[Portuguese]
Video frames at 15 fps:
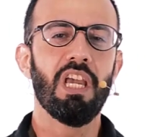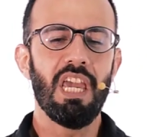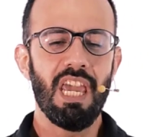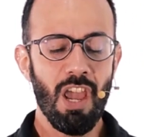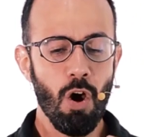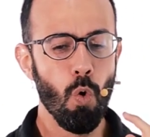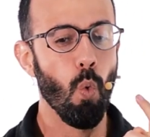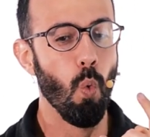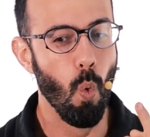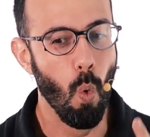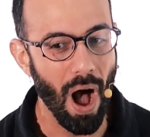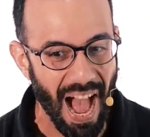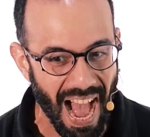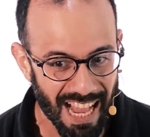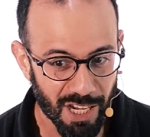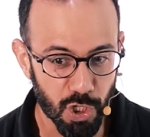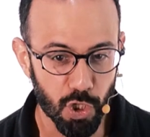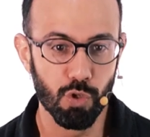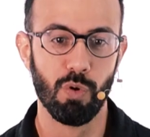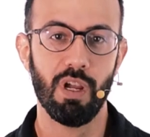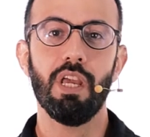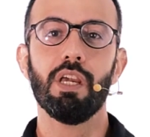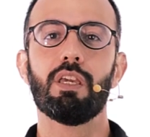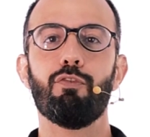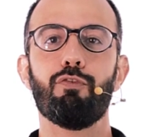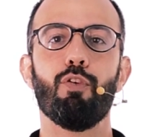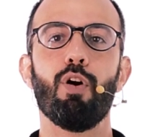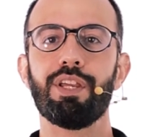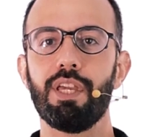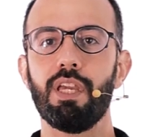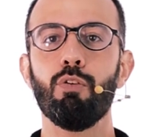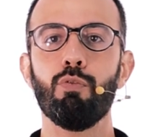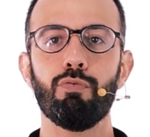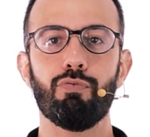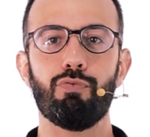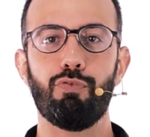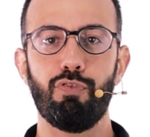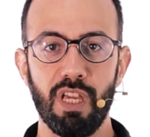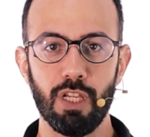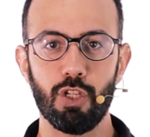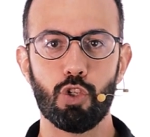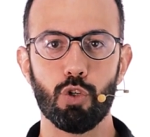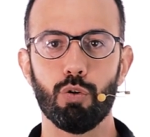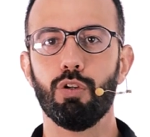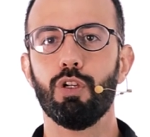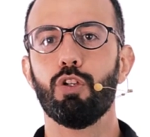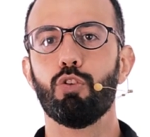Eu acho que foi em um vídeo